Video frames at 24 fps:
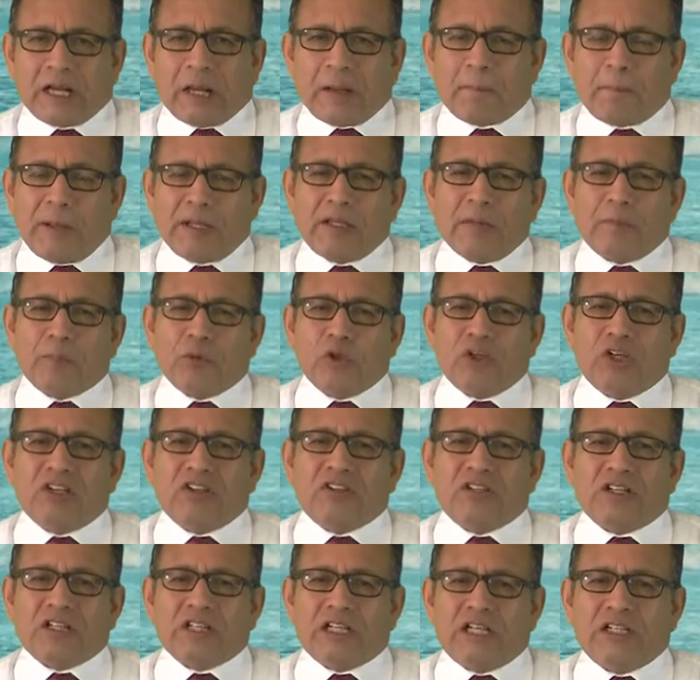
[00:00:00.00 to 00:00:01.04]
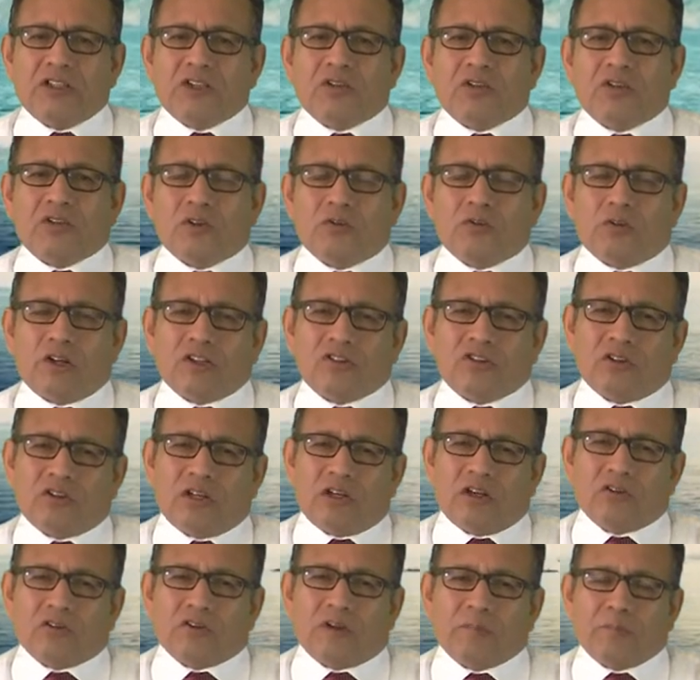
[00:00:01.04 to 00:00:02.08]
esta campaña podría ser delito si tú
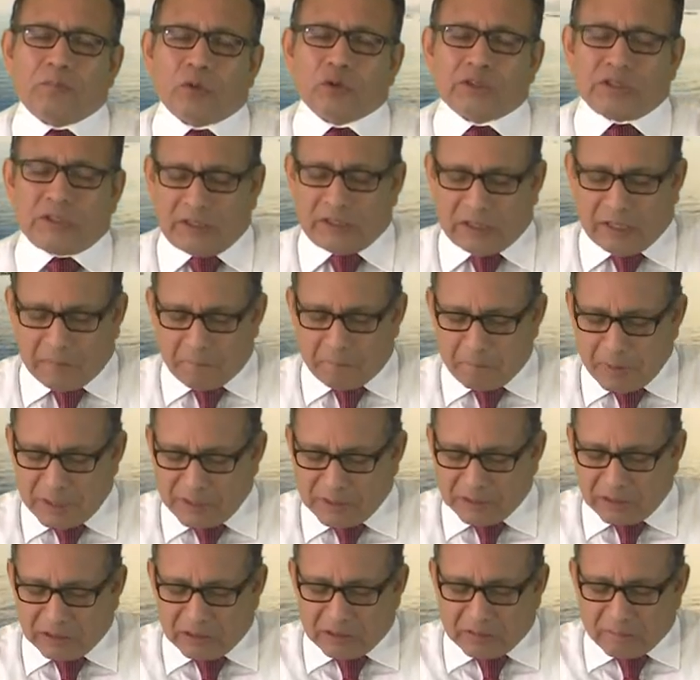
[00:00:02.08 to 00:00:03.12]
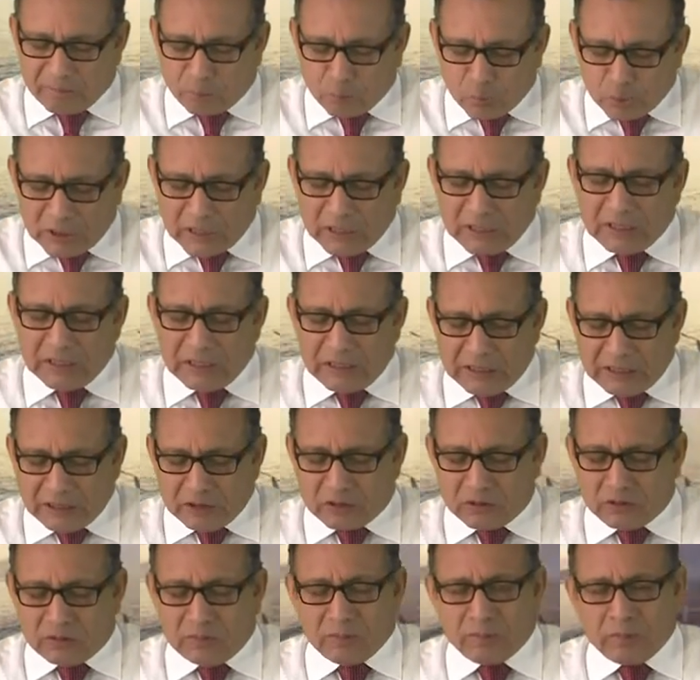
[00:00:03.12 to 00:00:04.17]
fraccionas los aportes de campaña. No era
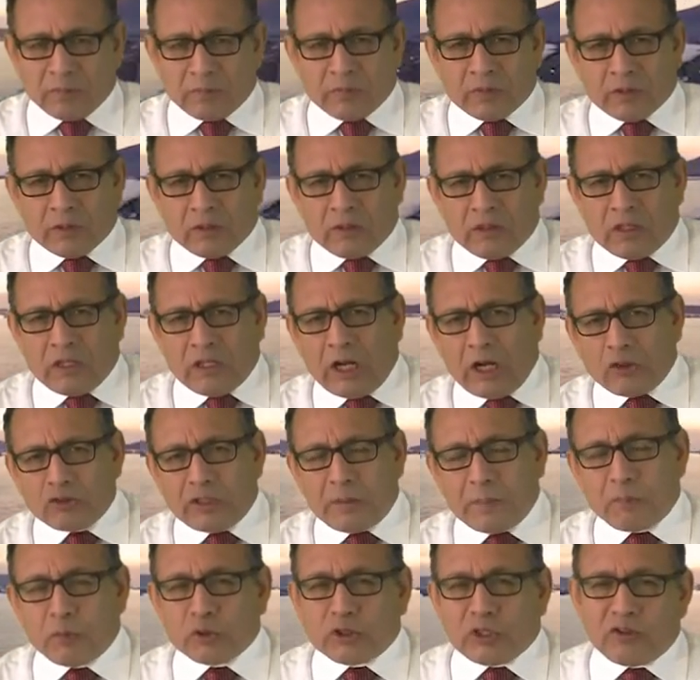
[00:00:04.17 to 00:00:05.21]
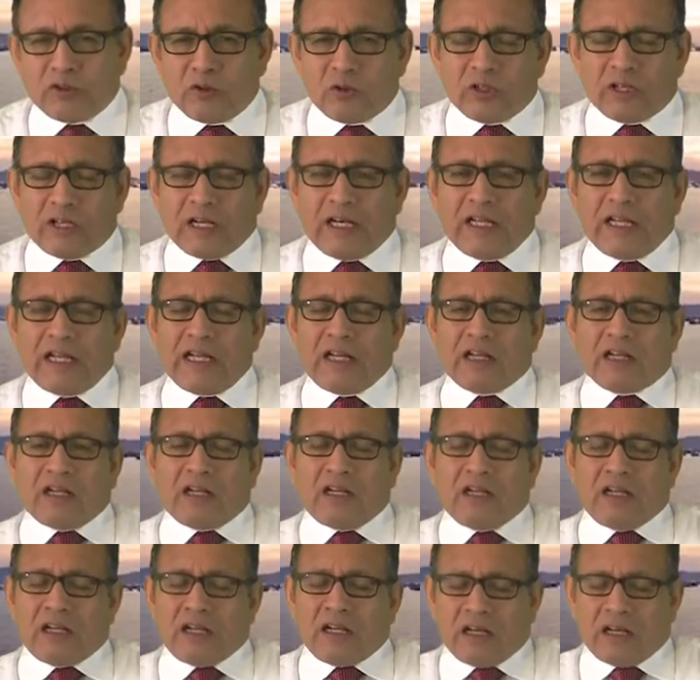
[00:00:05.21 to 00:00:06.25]
delito. La otra imputación que le dan,
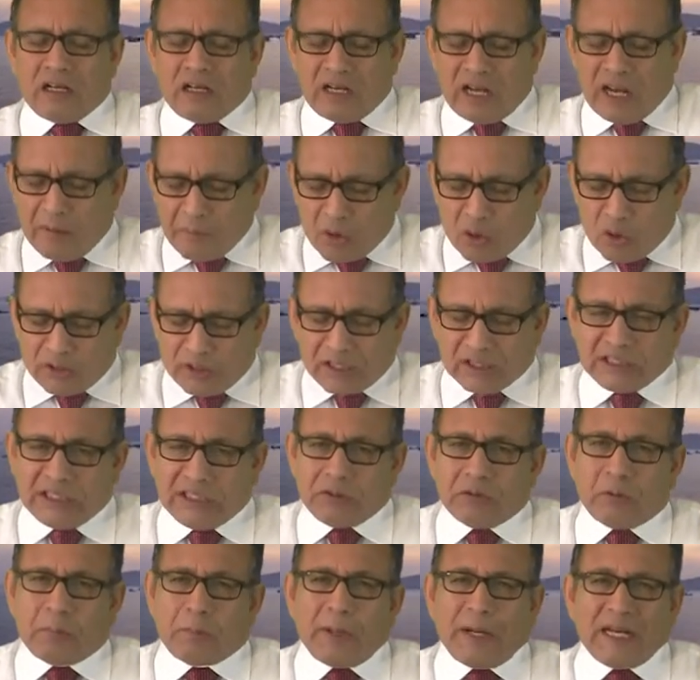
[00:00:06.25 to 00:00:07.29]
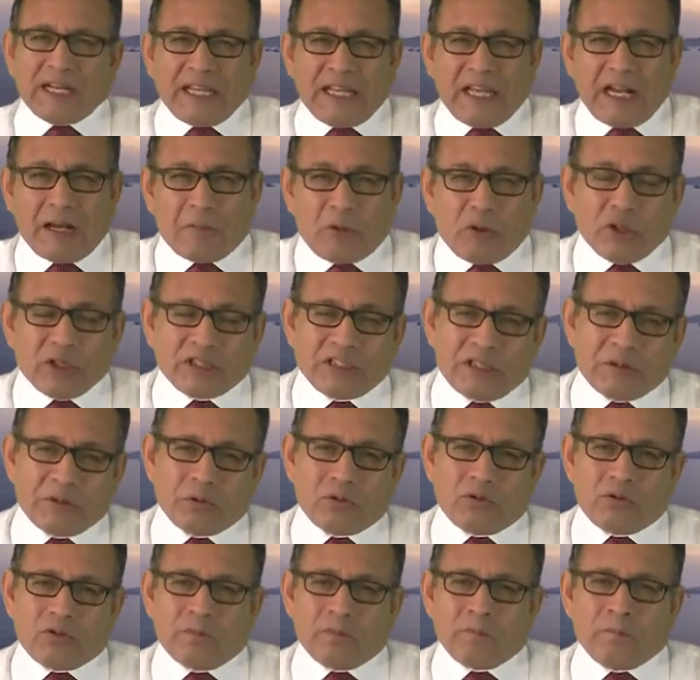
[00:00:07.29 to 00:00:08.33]
lavado de activos. ¿Para quién lavado de
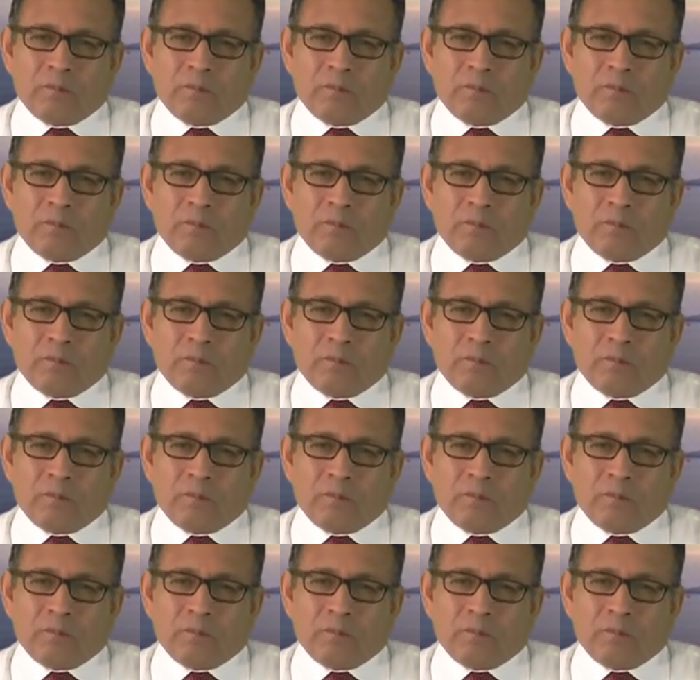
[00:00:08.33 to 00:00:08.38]
activos?